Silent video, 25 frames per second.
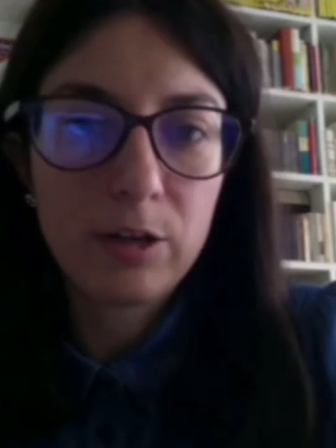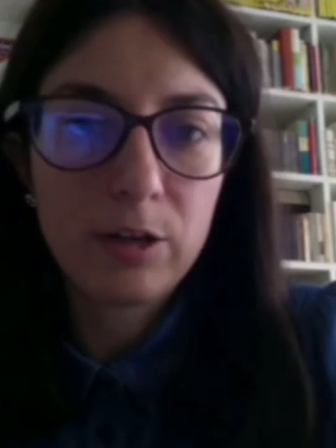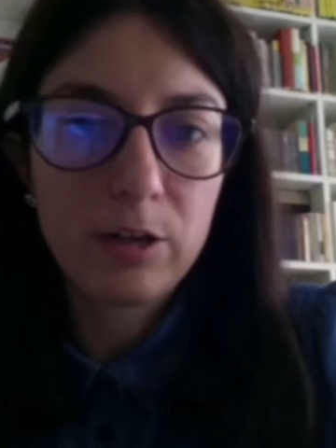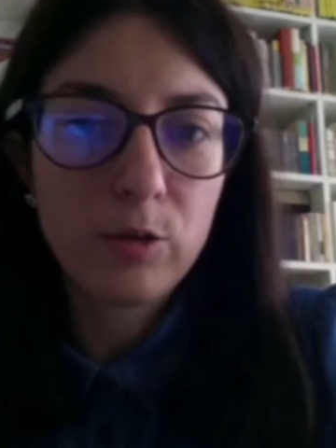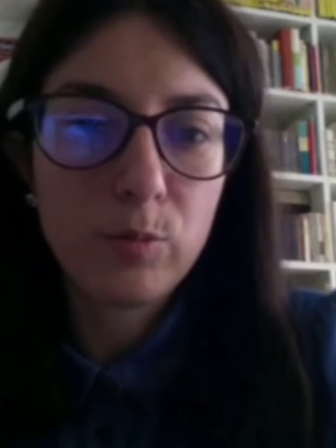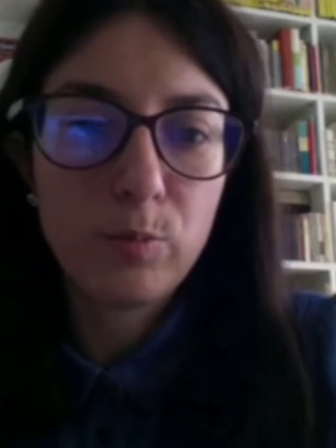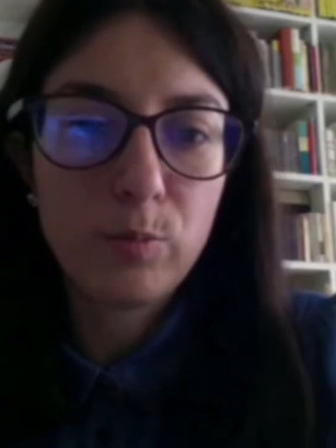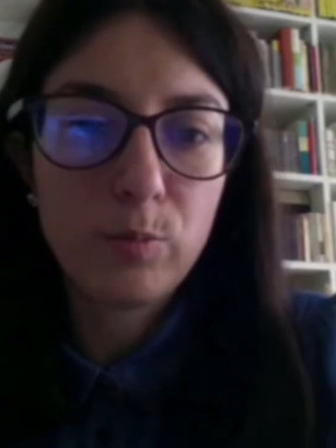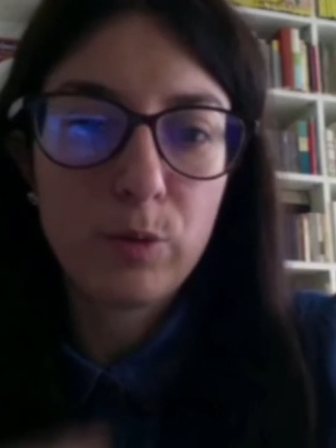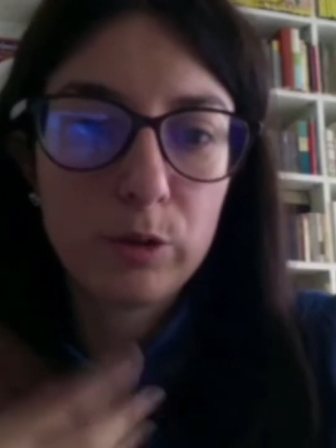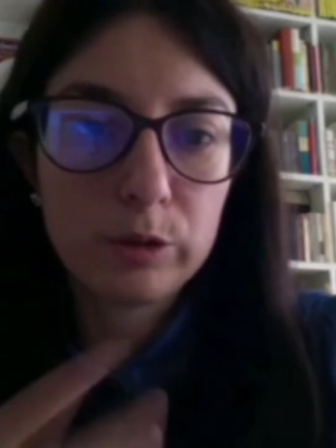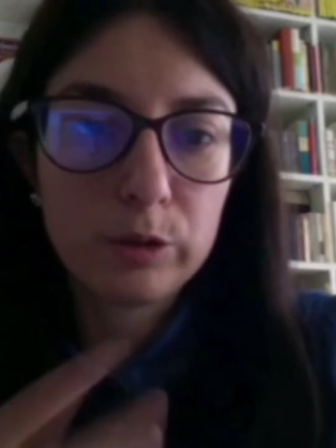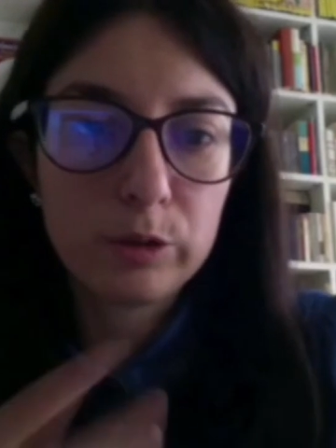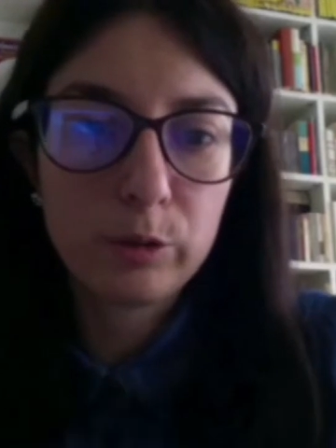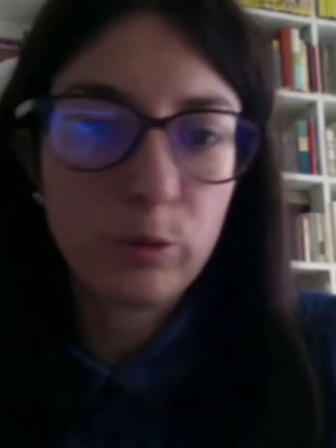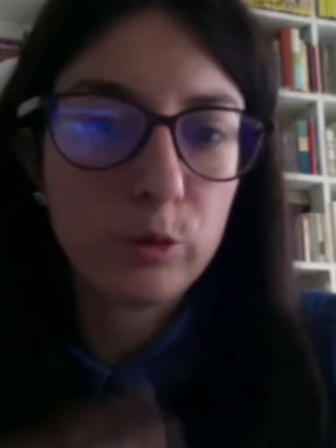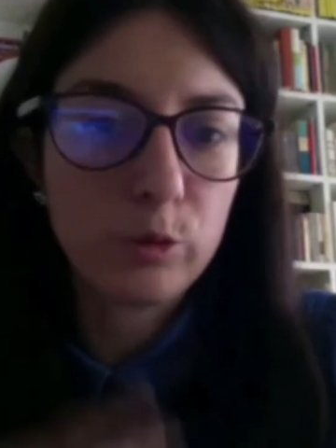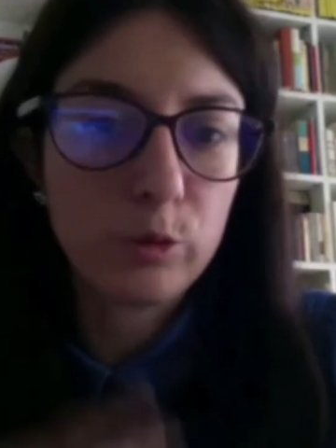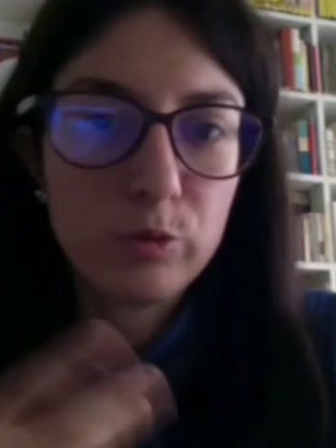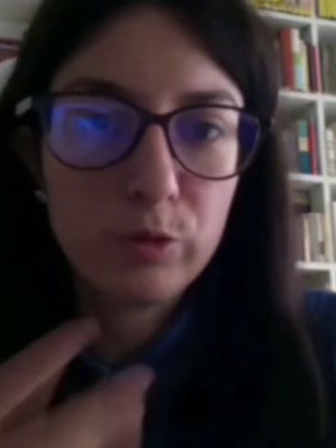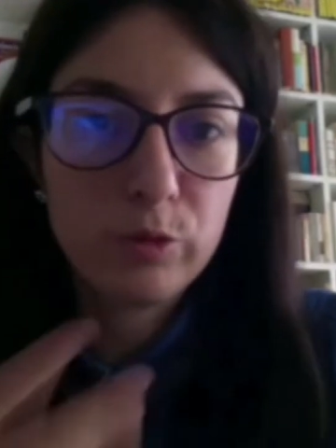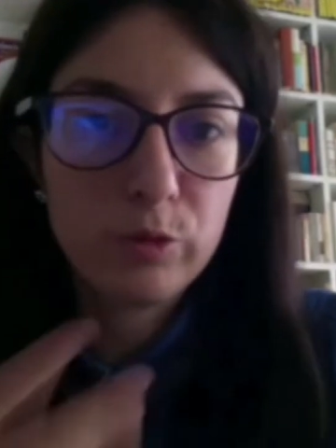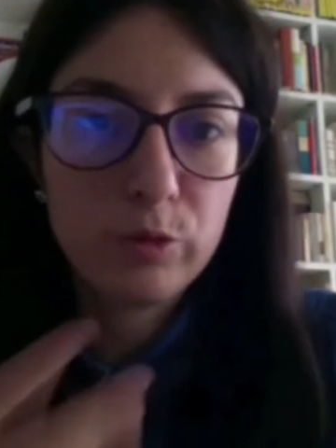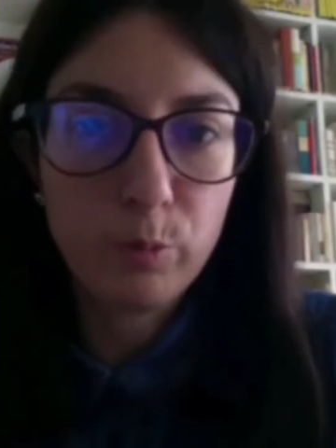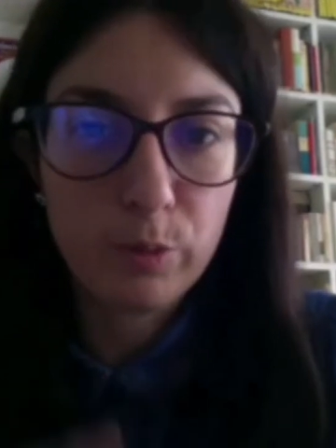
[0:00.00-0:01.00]
comporta uno
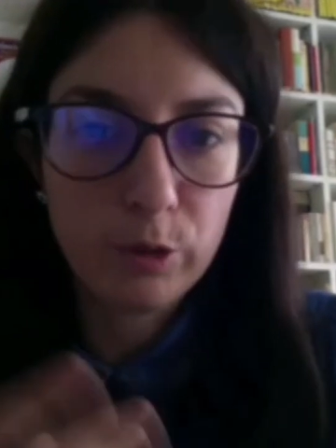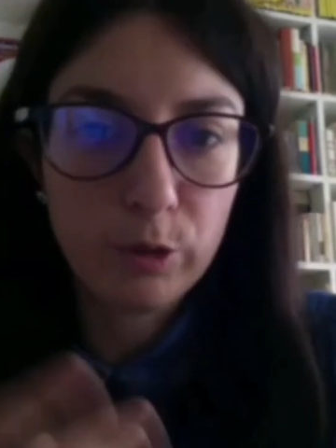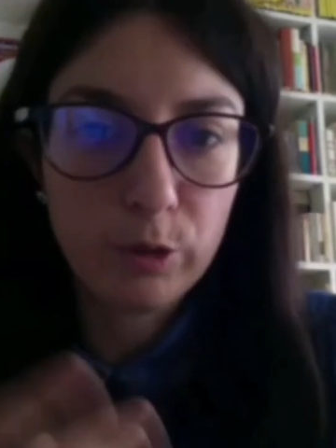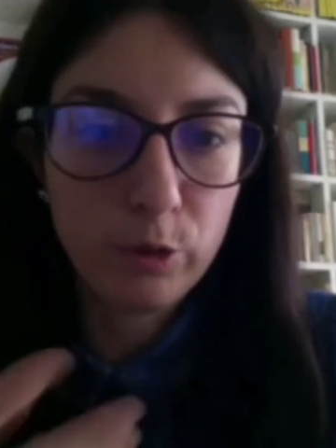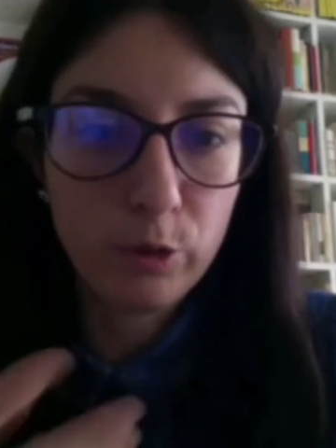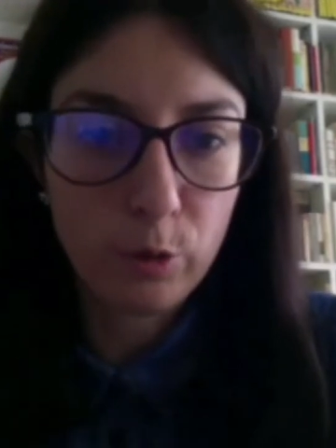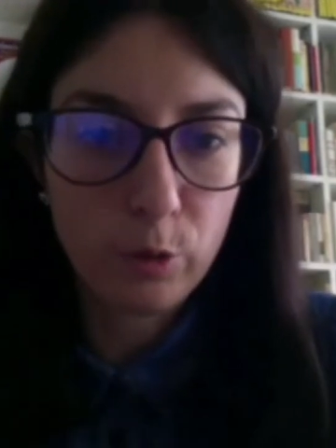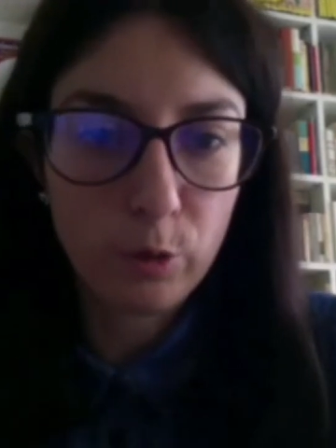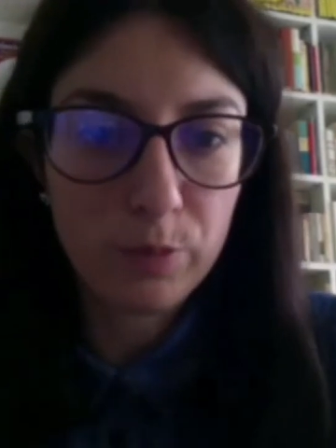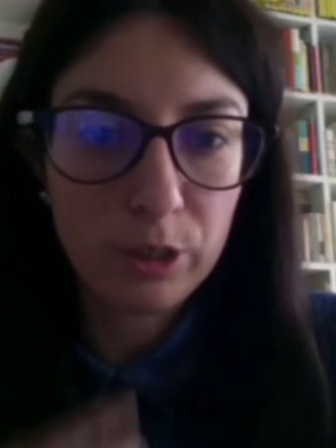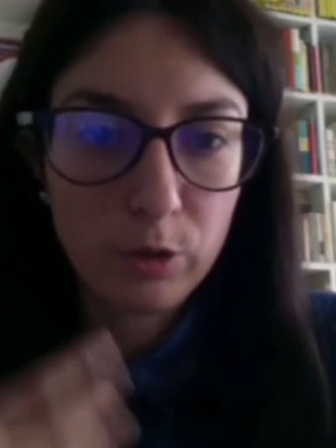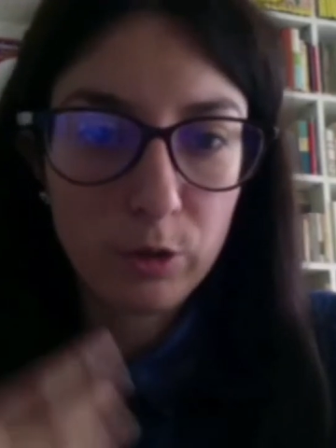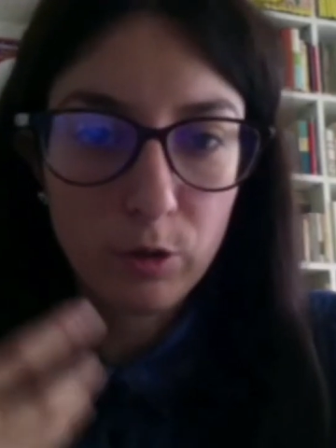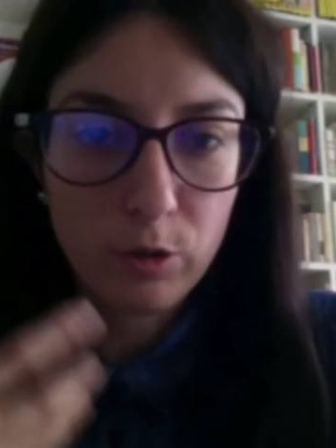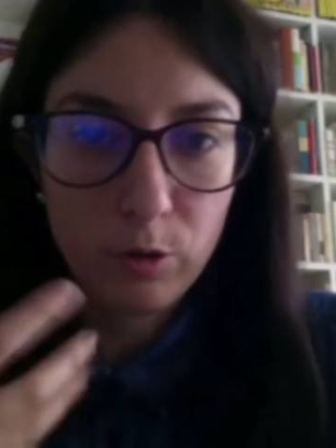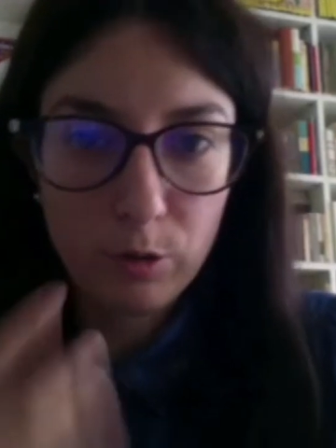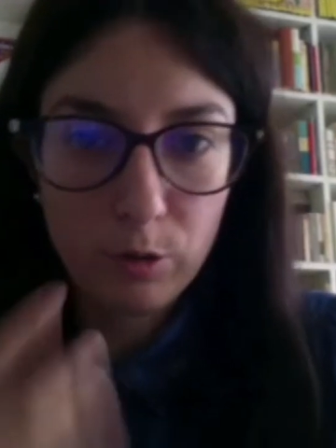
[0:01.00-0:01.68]
sviluppo economico